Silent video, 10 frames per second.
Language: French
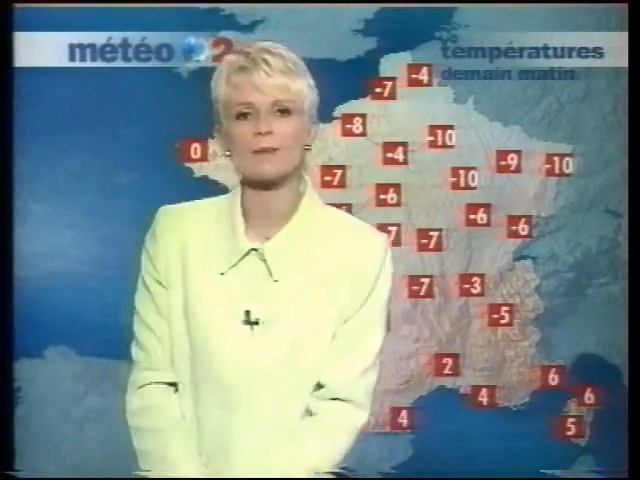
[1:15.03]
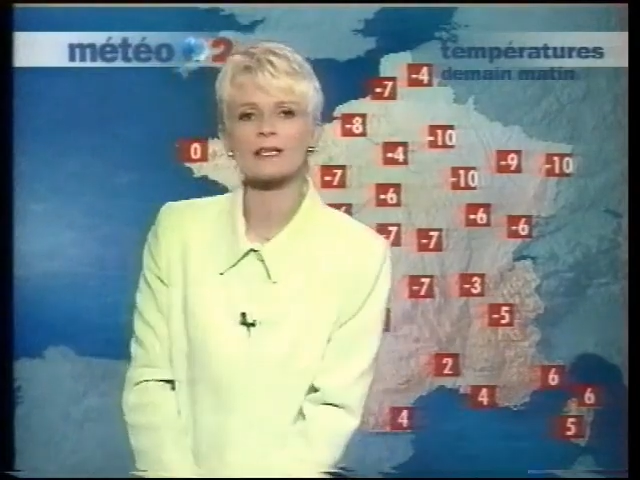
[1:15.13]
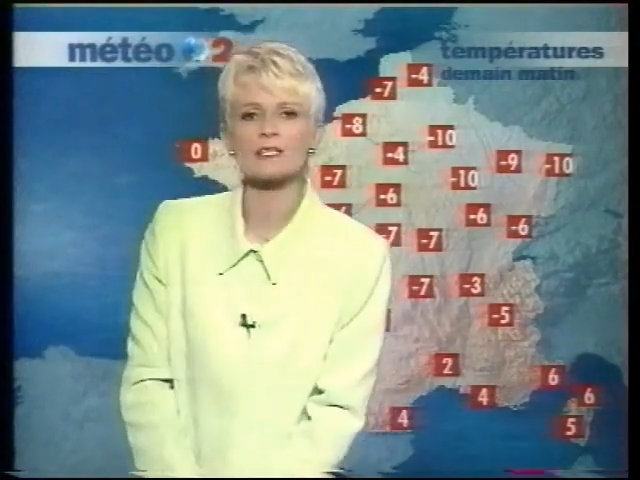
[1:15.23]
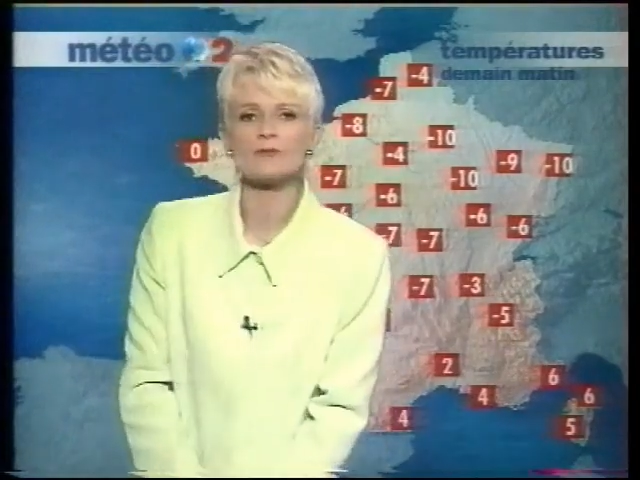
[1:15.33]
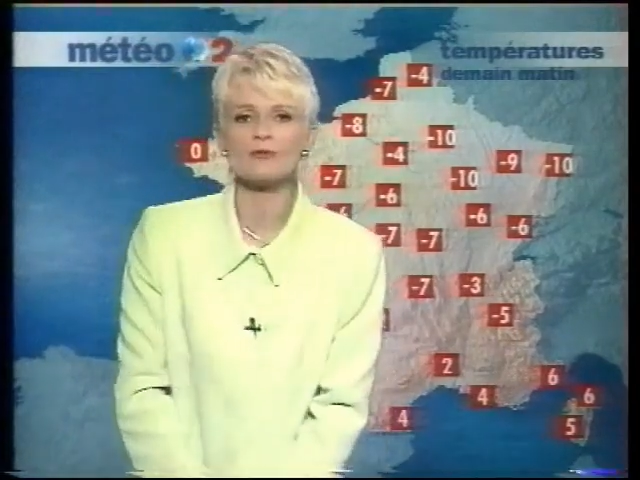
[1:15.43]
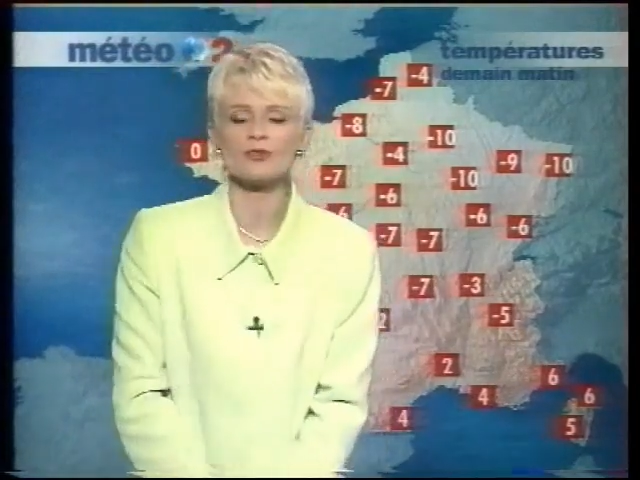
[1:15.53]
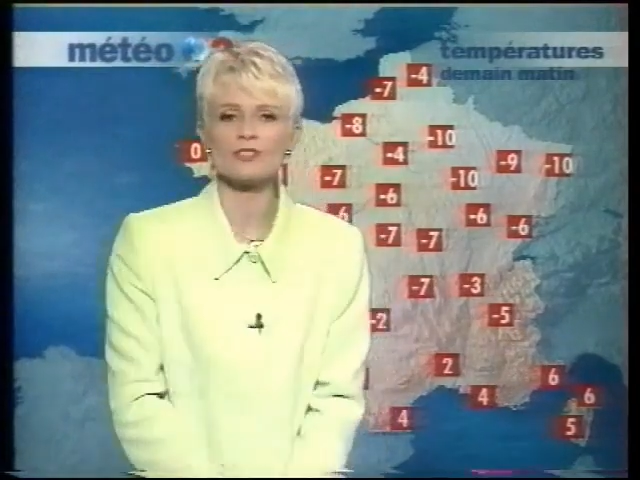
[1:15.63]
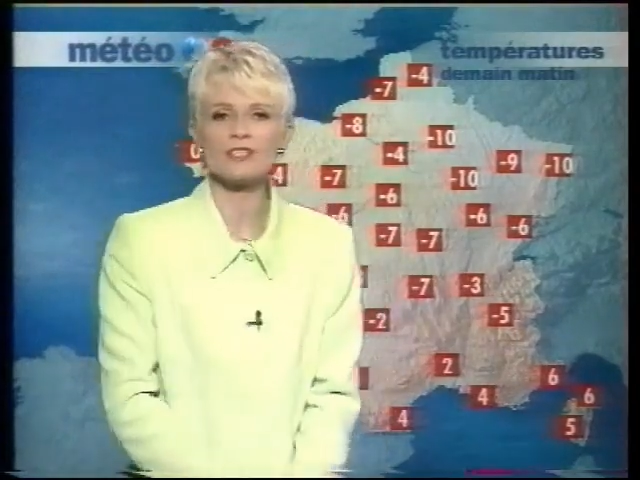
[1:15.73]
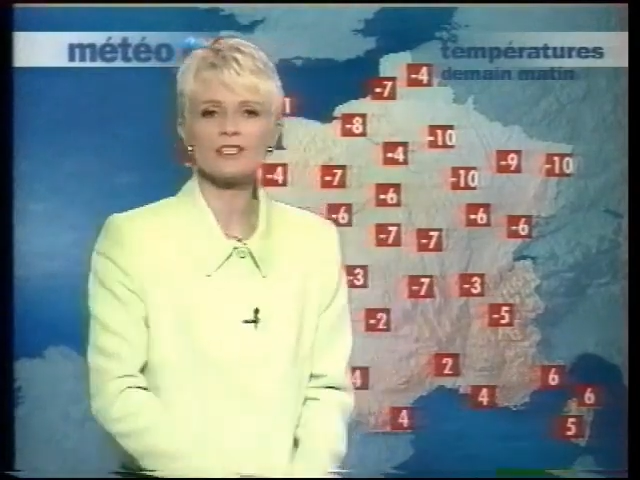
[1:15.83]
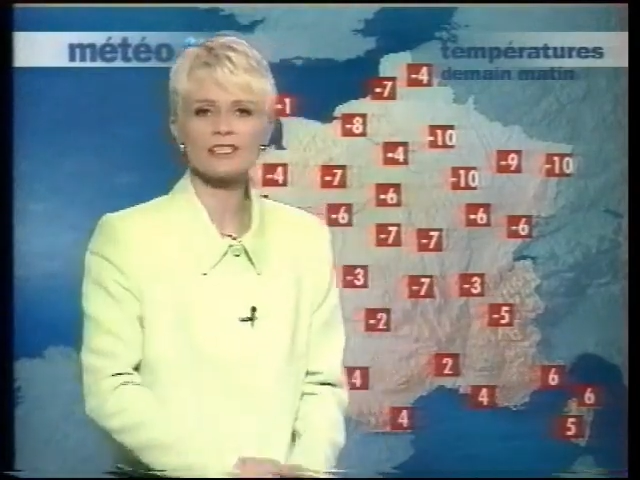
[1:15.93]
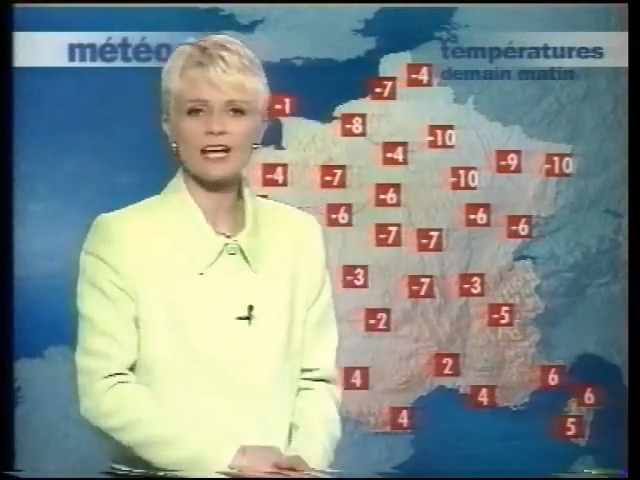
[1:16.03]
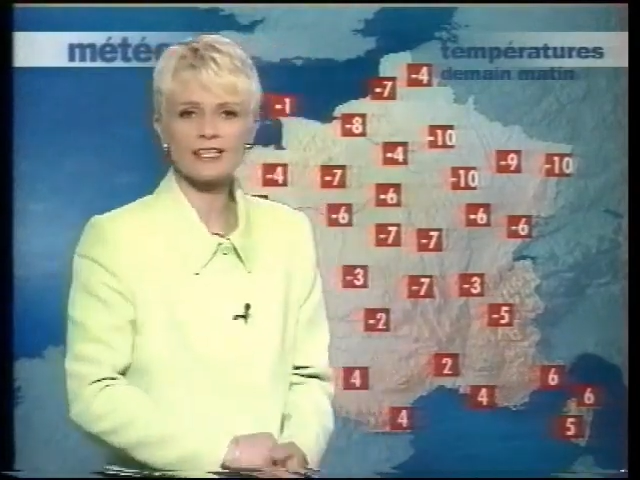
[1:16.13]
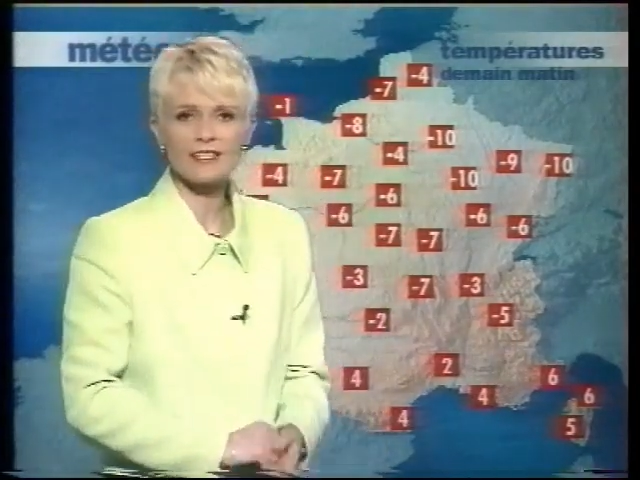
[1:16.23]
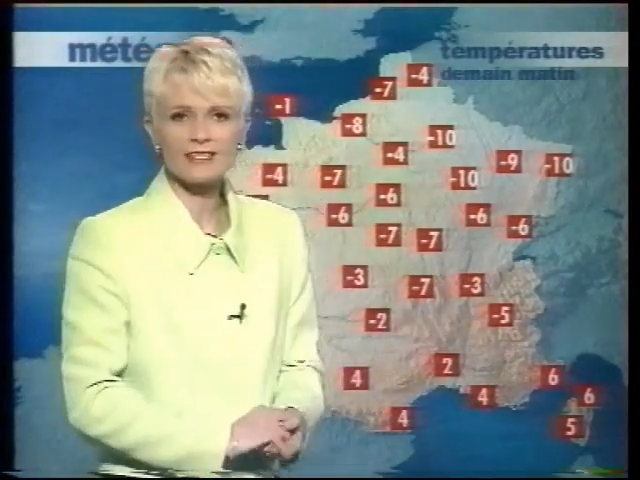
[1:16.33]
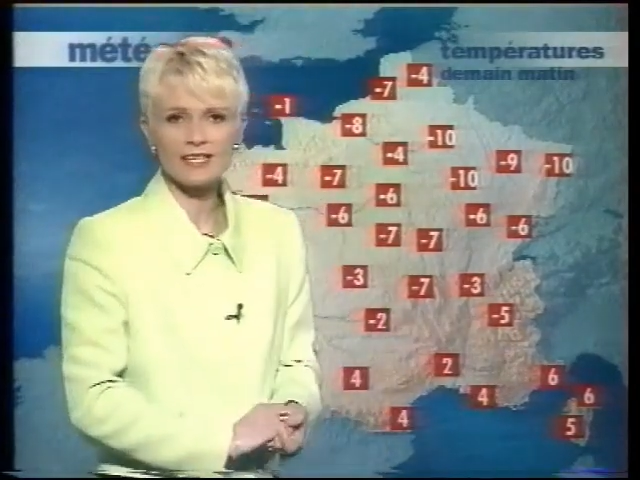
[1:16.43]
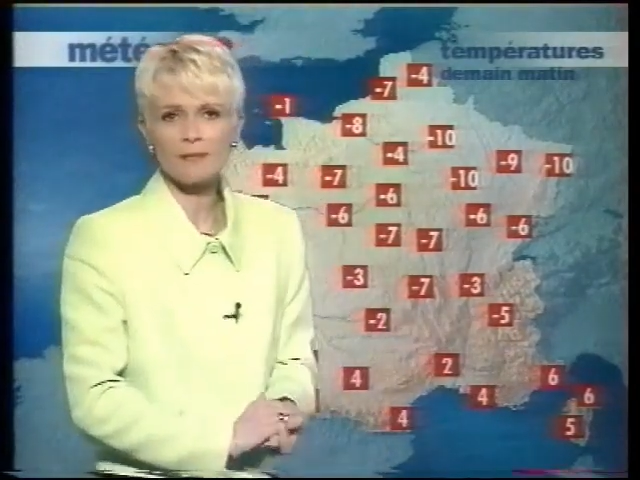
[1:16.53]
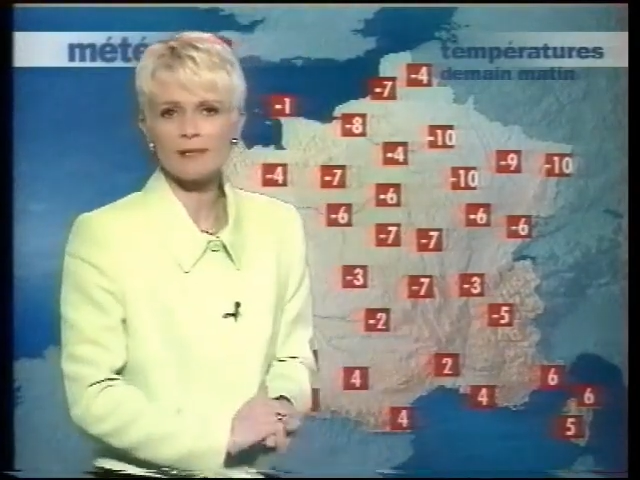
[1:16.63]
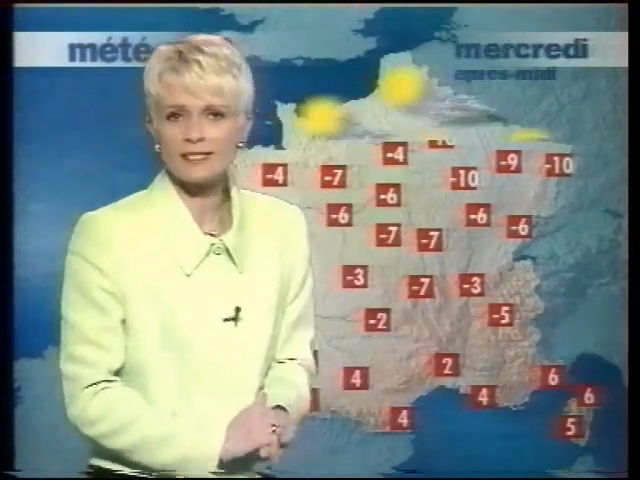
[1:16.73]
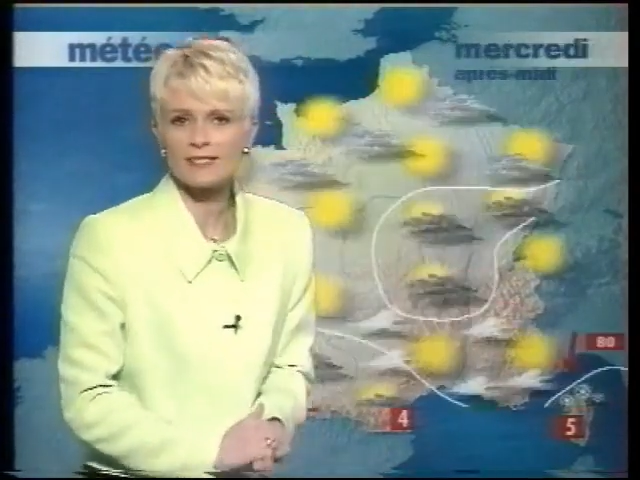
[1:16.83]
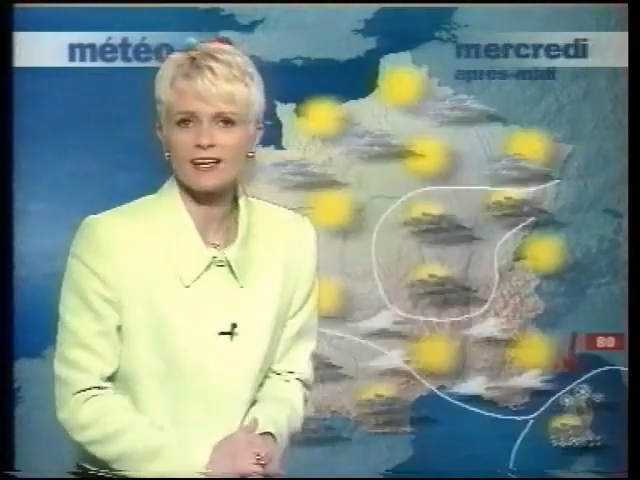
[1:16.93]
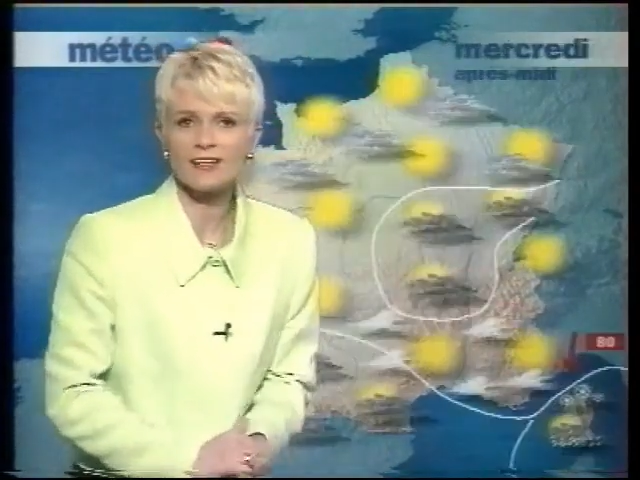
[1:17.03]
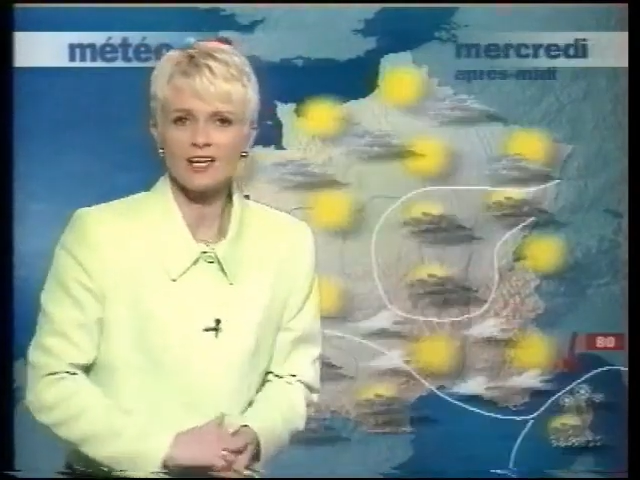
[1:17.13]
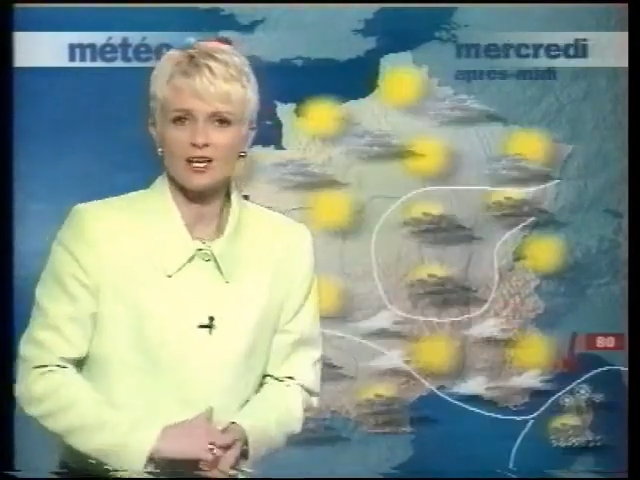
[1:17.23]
maximum de 6 à Nice et à Bastia.